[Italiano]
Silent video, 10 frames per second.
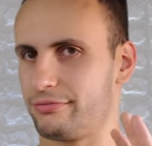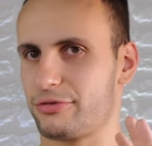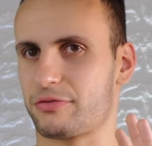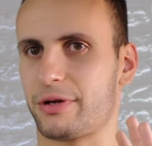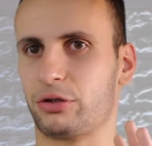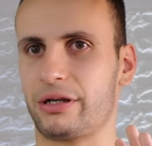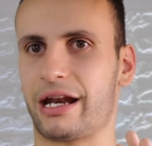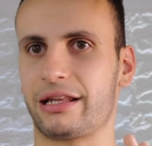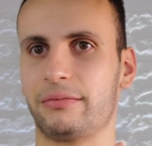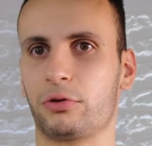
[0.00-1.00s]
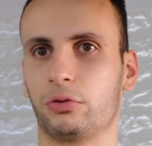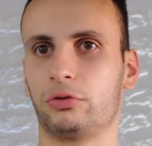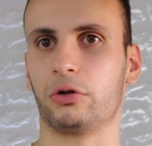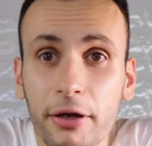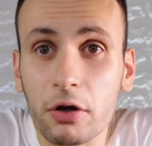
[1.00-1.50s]
smadonnare di
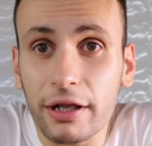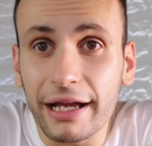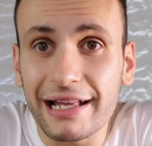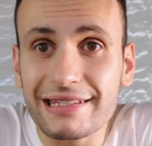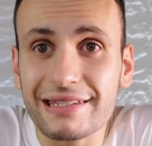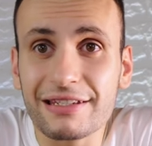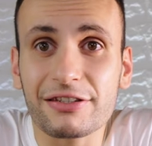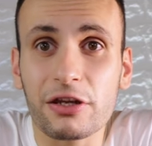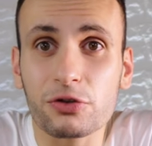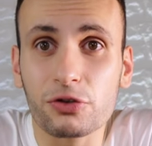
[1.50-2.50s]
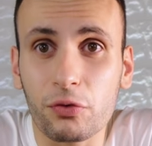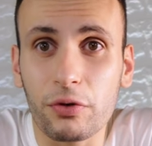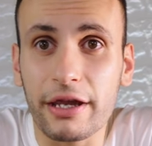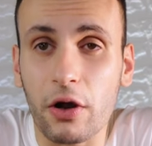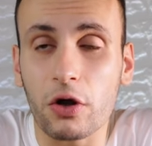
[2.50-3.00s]
brutto. Però ragazzi, se io sono
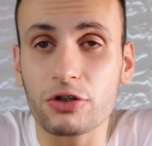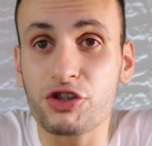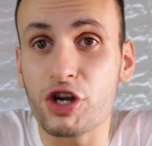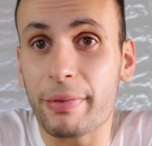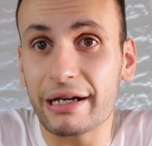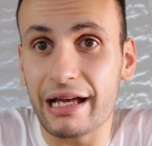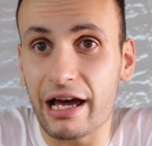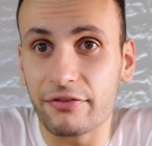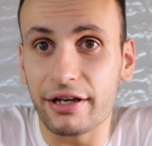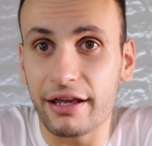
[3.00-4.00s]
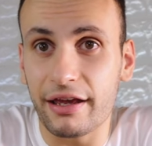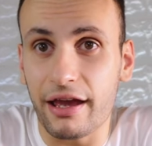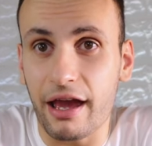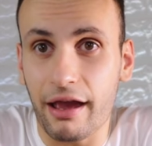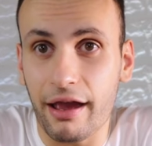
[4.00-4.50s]
qui oggi a parlarvene,
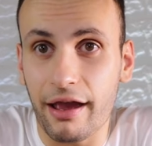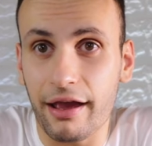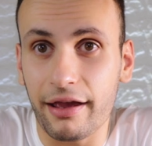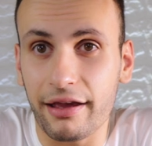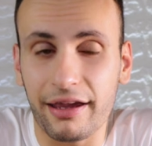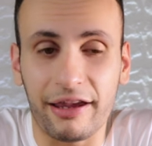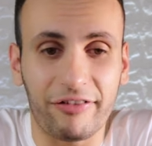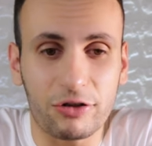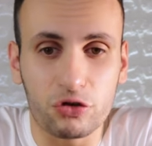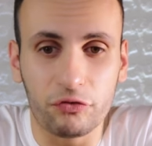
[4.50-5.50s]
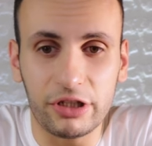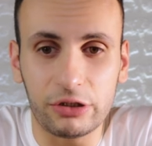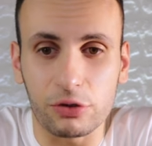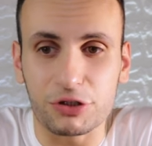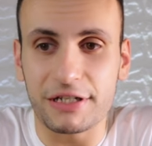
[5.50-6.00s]
e faccio un
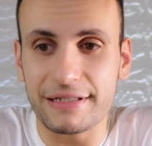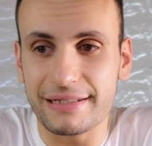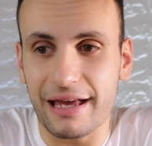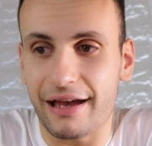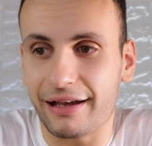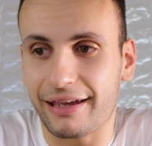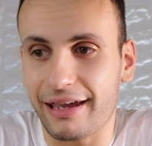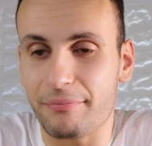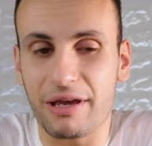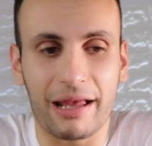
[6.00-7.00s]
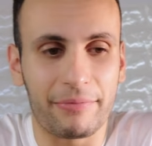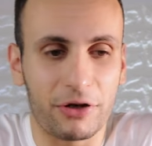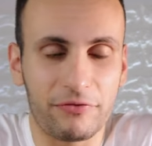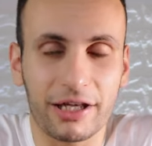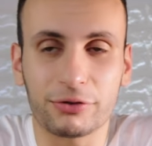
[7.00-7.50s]
video senza che me
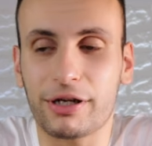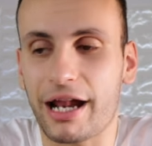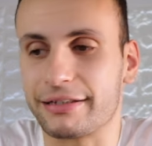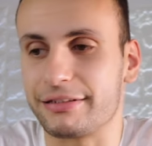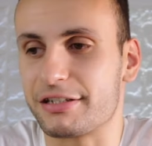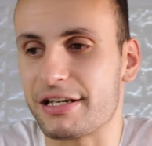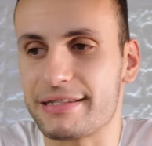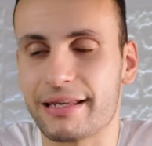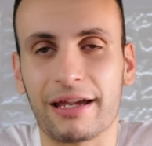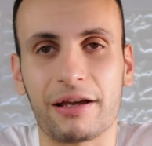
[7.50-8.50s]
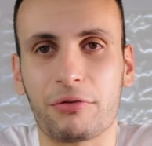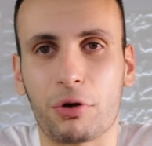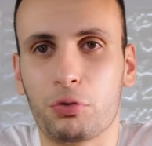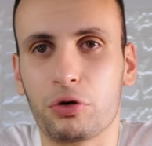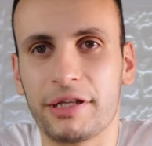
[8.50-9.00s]
l'abbiano inviato gratis, senza che
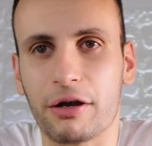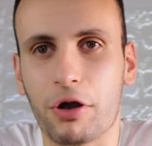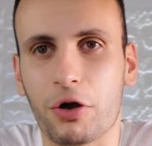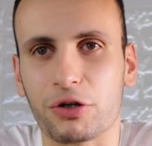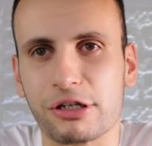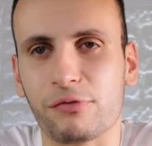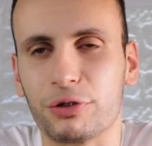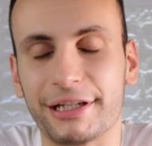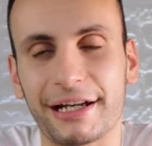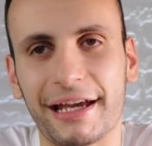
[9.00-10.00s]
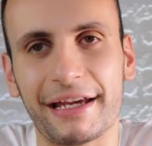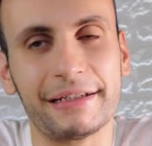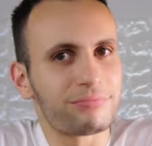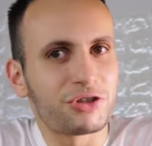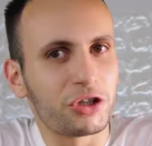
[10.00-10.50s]
qualcuno mi dia qualcosa, vuol dire che
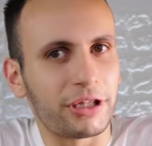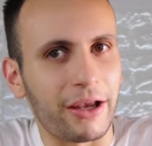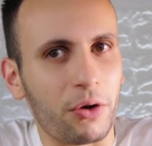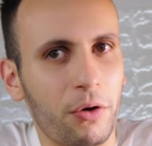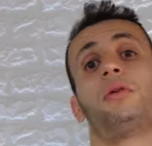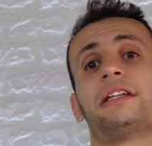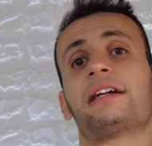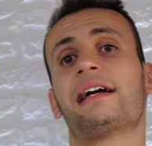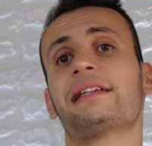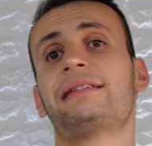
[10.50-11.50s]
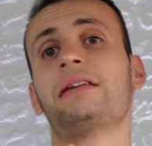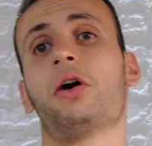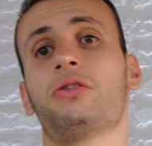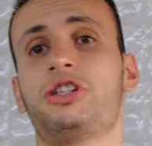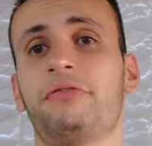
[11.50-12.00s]
ci tengo. Quindi ragazzi,
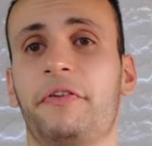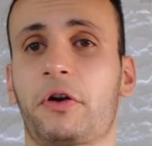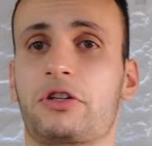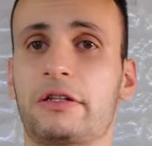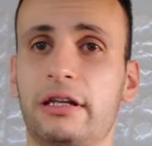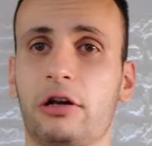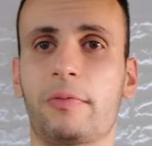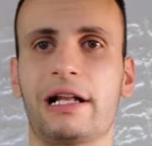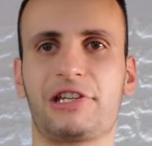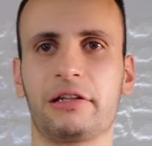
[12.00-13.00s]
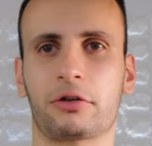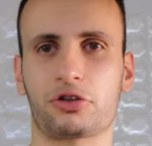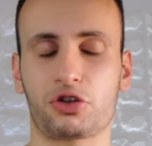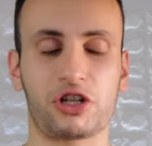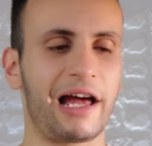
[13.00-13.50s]
oggi vi farò sentire come al centro
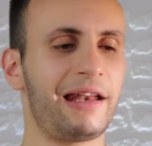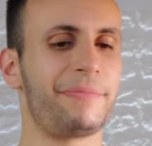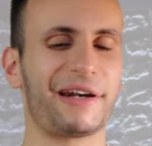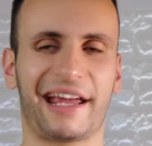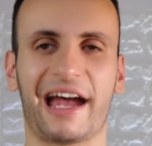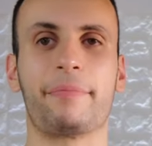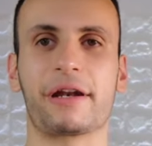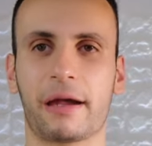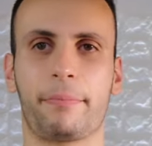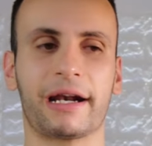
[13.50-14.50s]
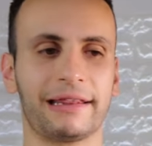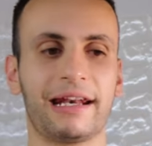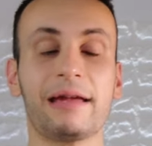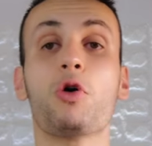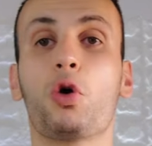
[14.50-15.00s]
sociale perché? Perché
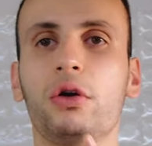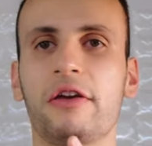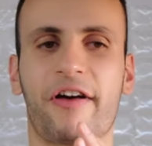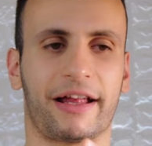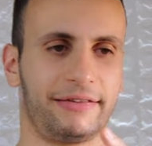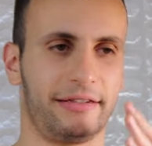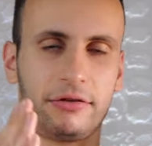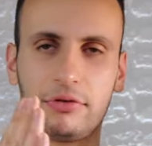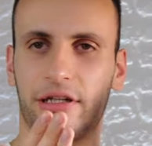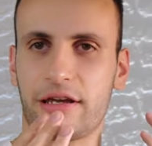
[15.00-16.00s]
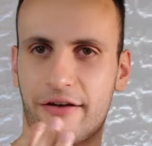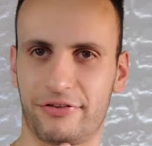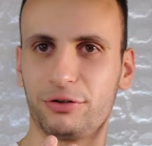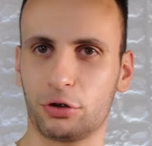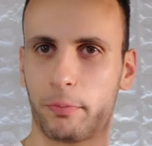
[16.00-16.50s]
parleremo con i fatti, quindi
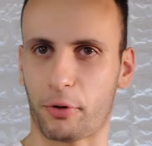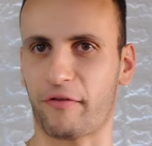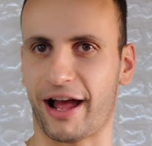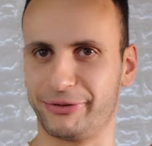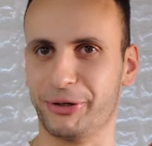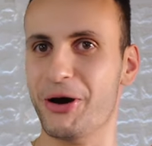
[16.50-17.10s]
avendolo provato,